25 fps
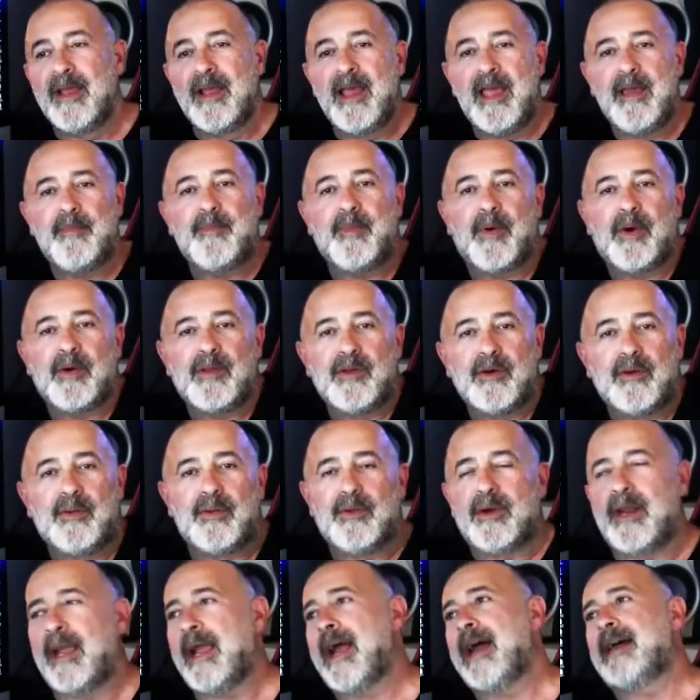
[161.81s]
E poi
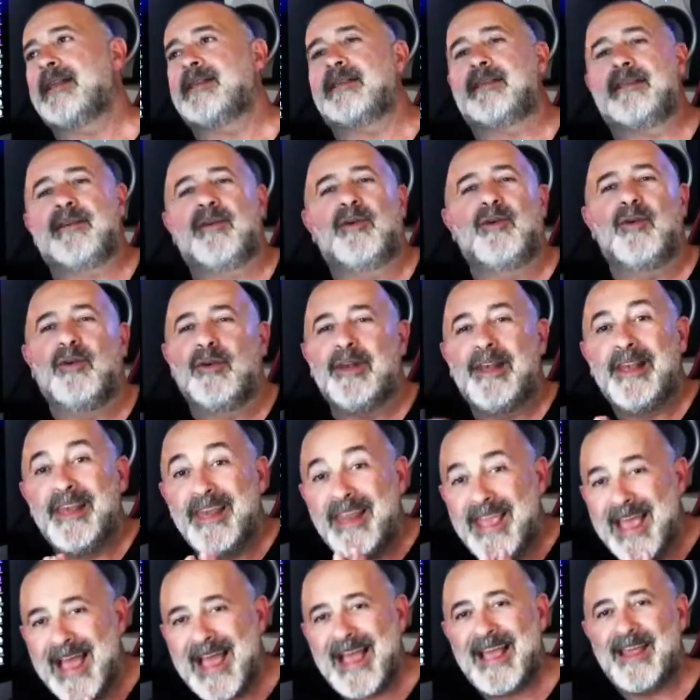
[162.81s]
dopo, ragazzi, oh,
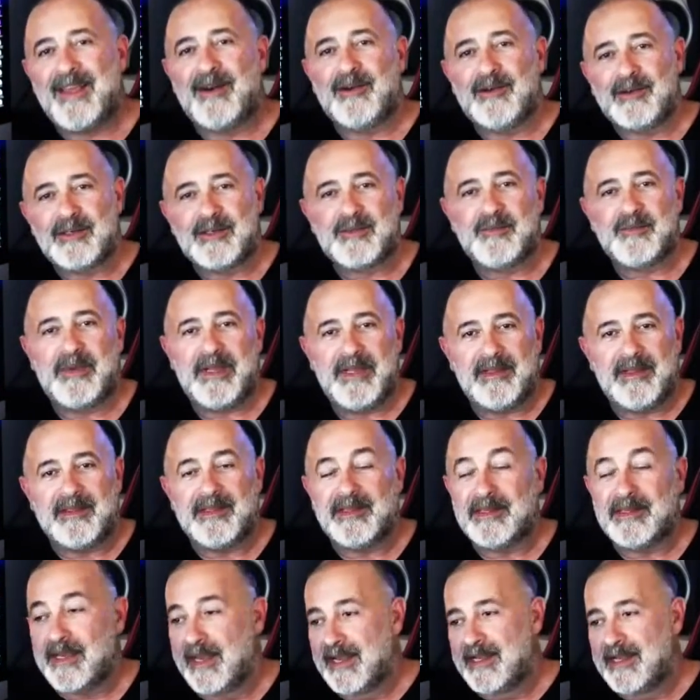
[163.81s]
gli
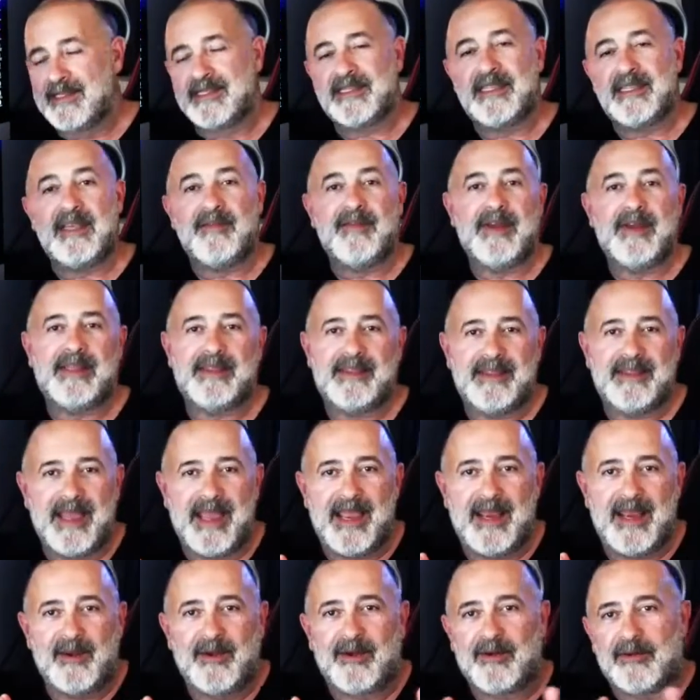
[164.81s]
Aerosmith, Steven
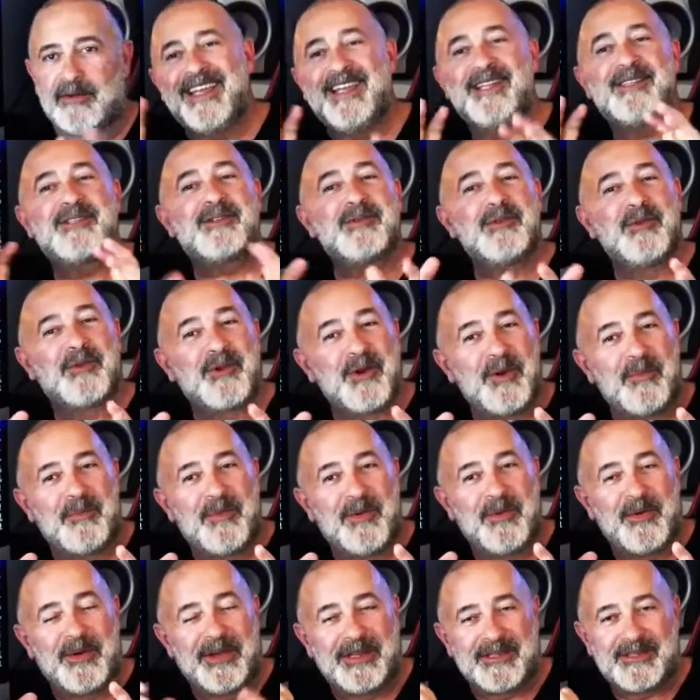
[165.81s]
Taylor, i succo un
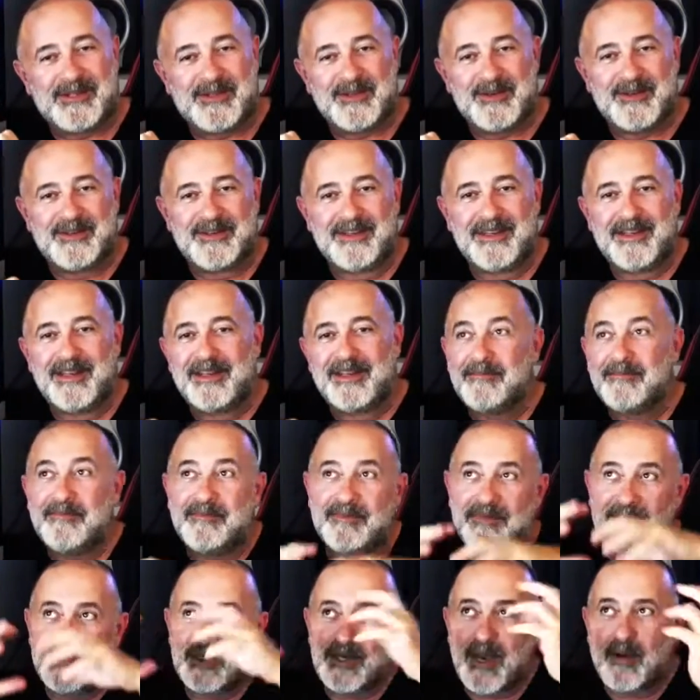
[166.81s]
po' questo
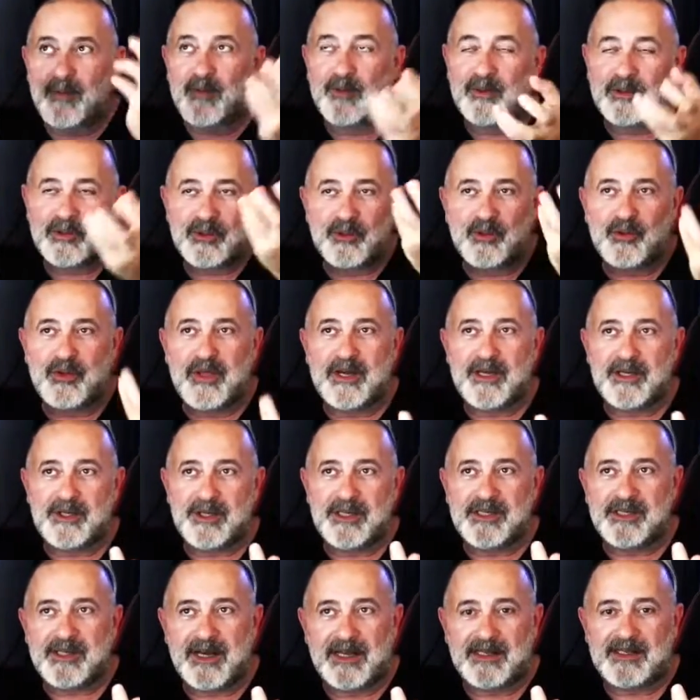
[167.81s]
diciamo uno studio di
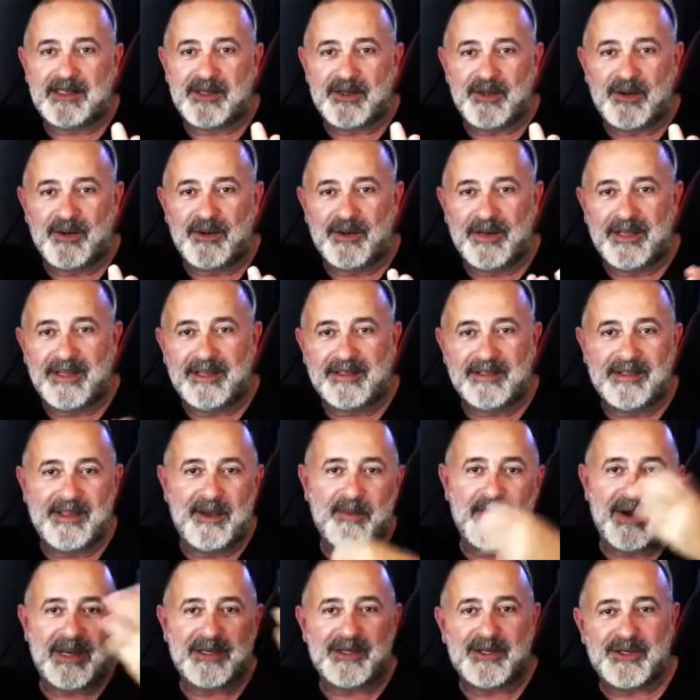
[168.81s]
registrazione. Di
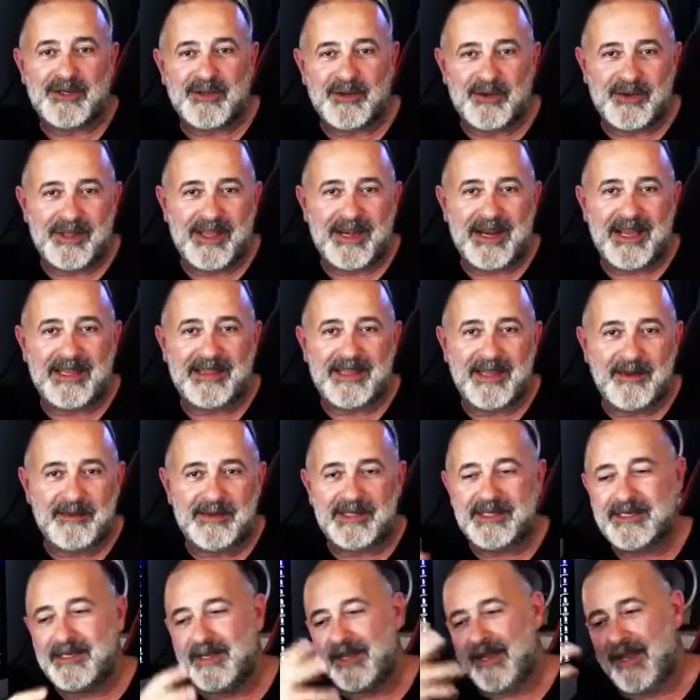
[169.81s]
qua ci sono i Randy
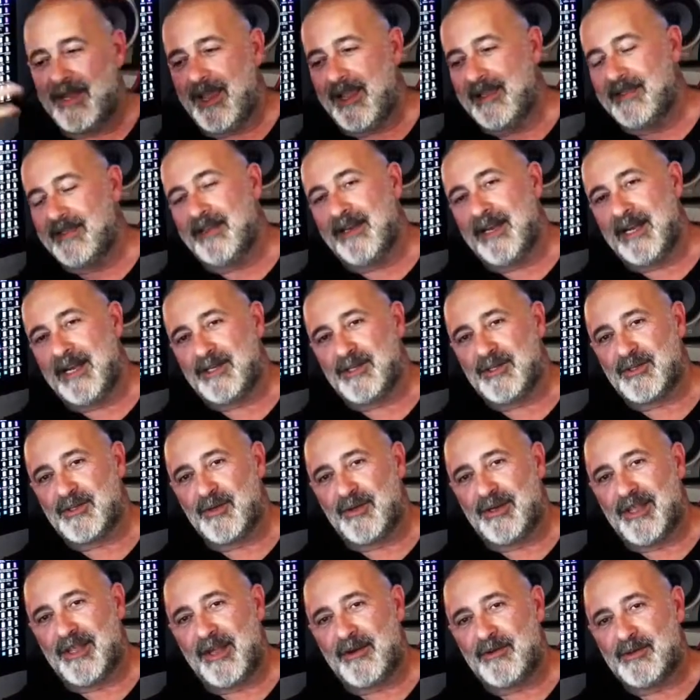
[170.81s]
MC e di là ci
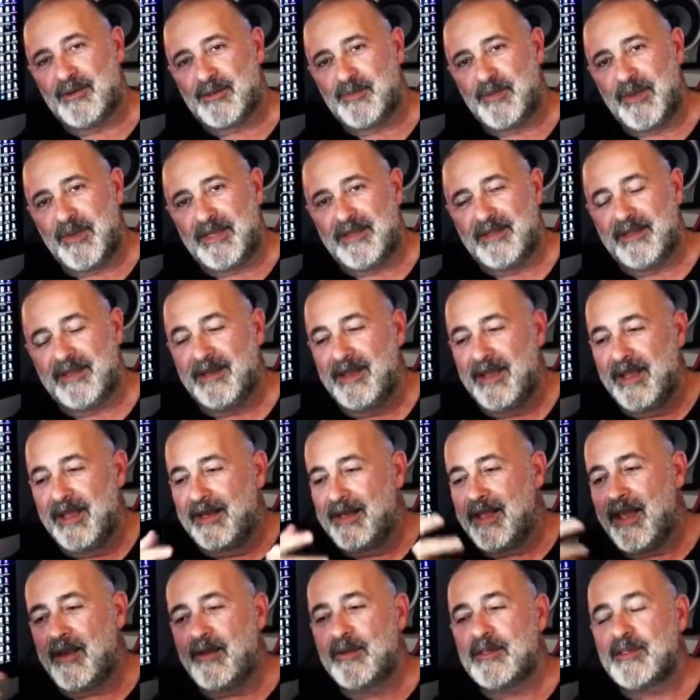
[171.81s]
sono gli Aerosmith.
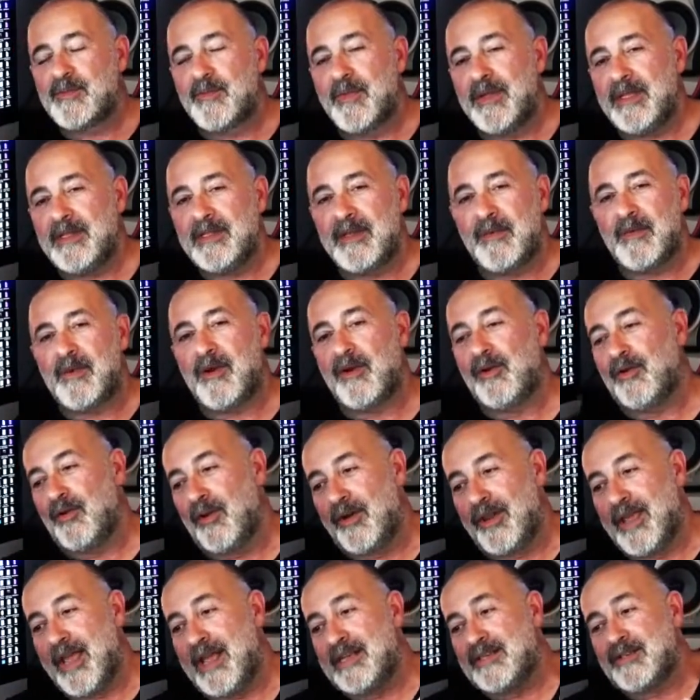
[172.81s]
Gli Aerosmith però
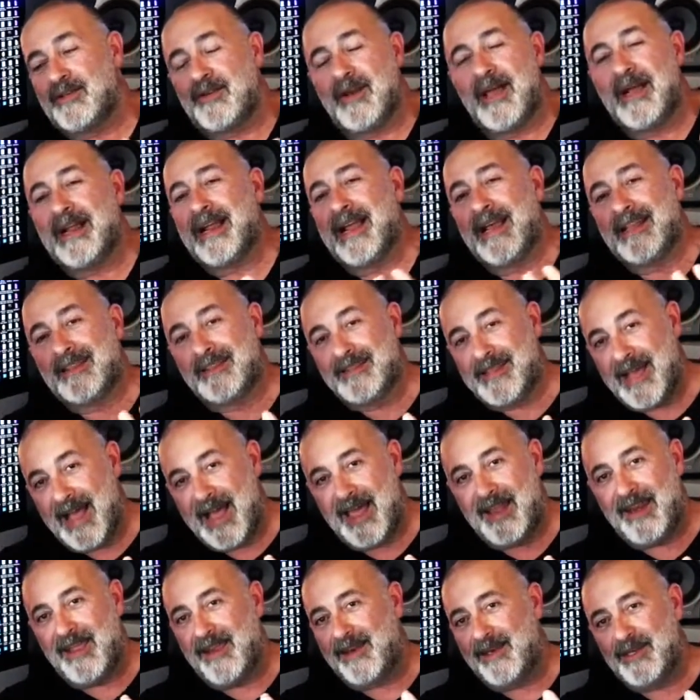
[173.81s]
non riescono a
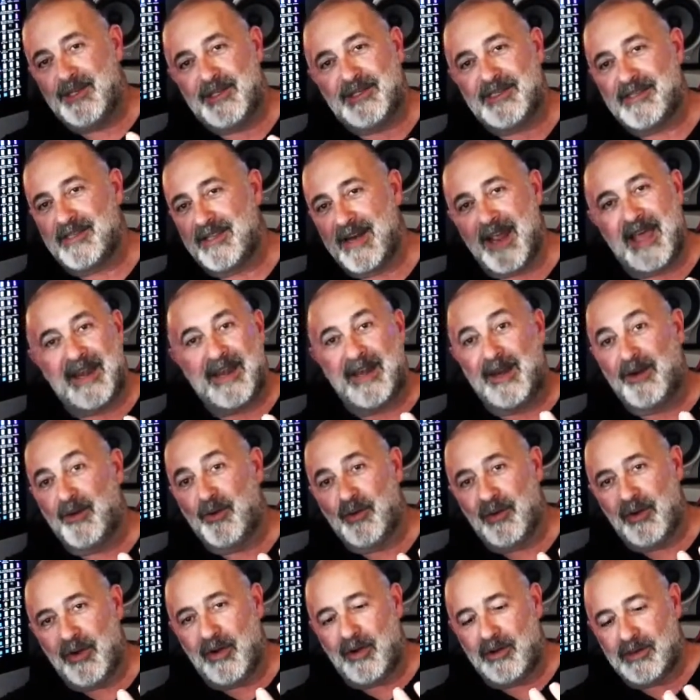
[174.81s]
cantare, a registrare le
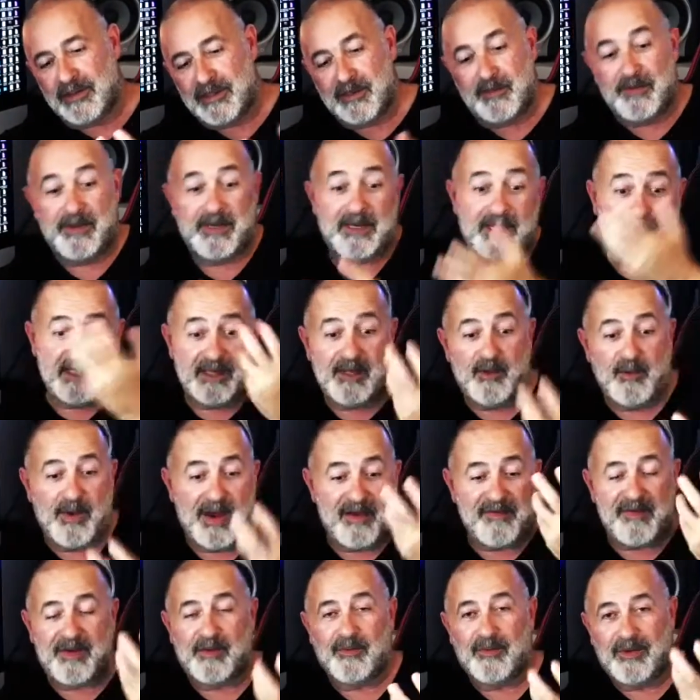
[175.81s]
loro cose perché di
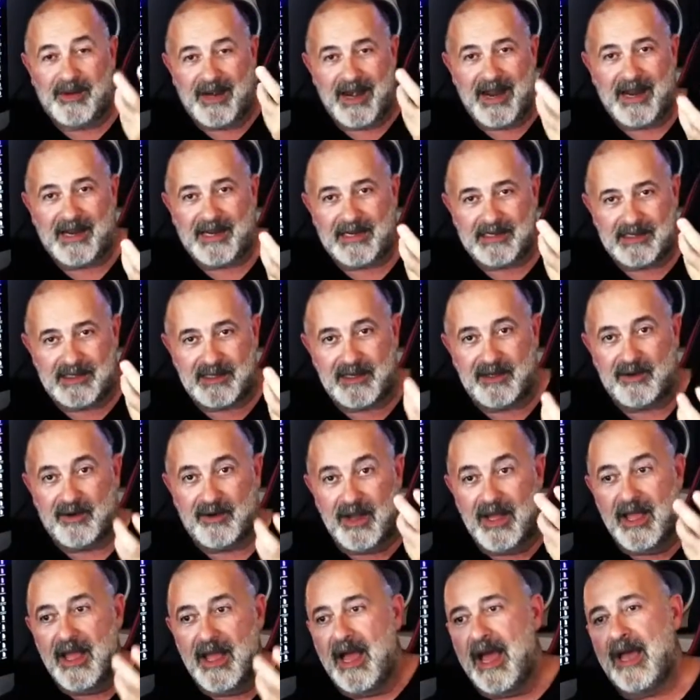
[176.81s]
qua fanno un gran
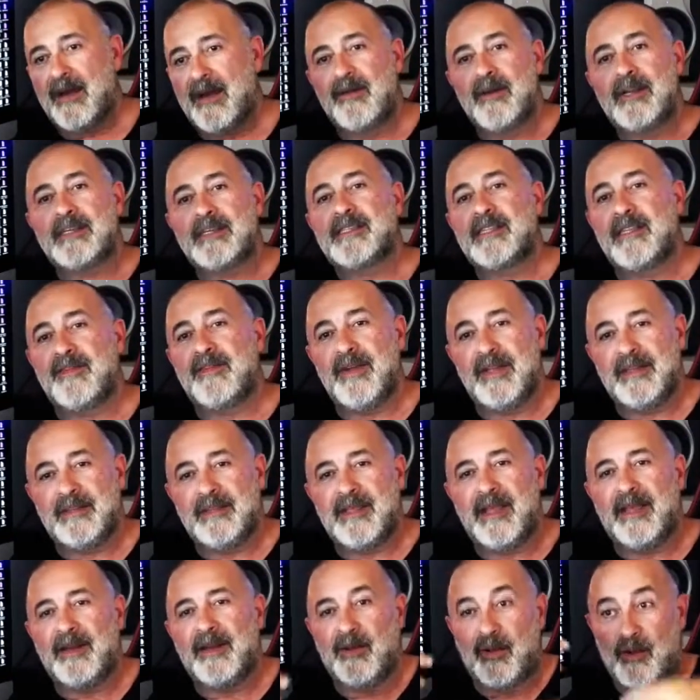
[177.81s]
casino. Allora Steven
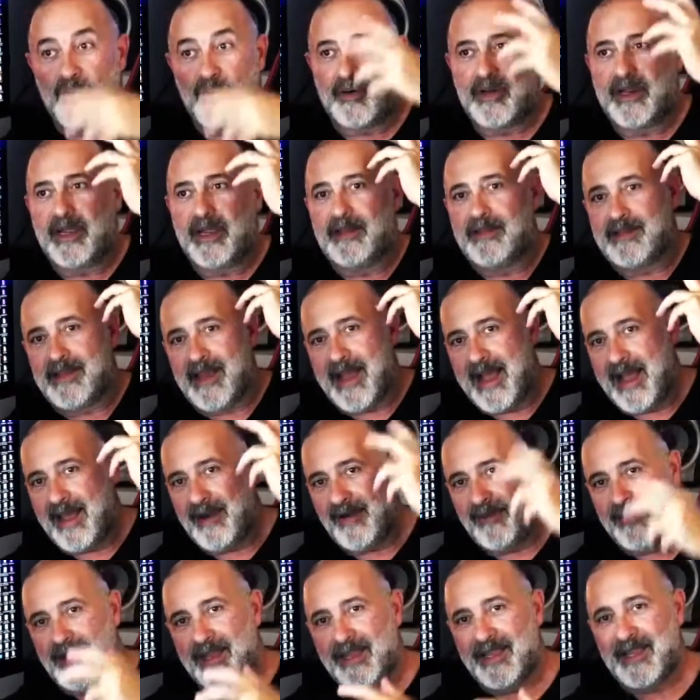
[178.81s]
Taylor,
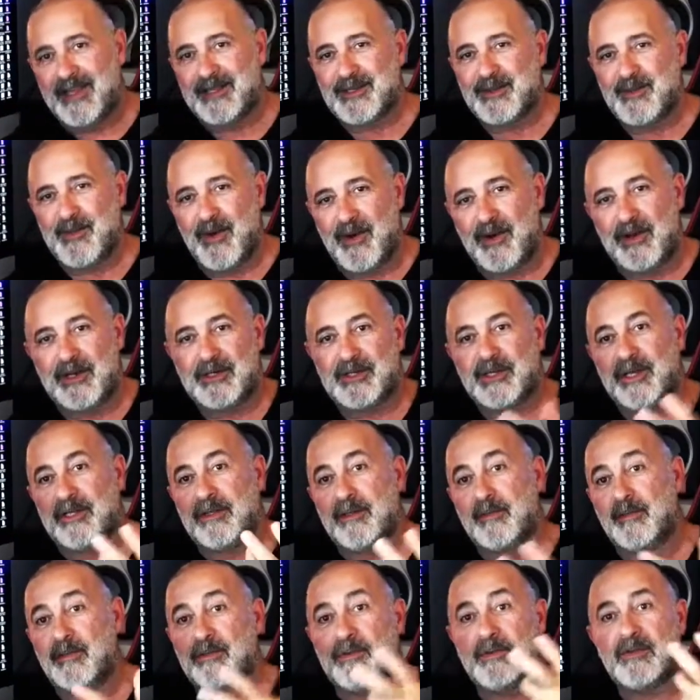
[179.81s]
rocchettaro, vecchia scuola, a un
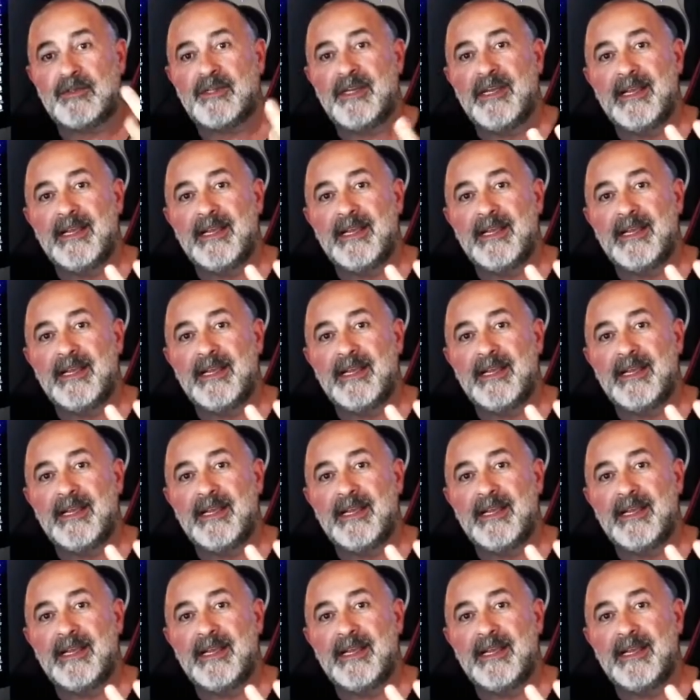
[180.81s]
certo punto si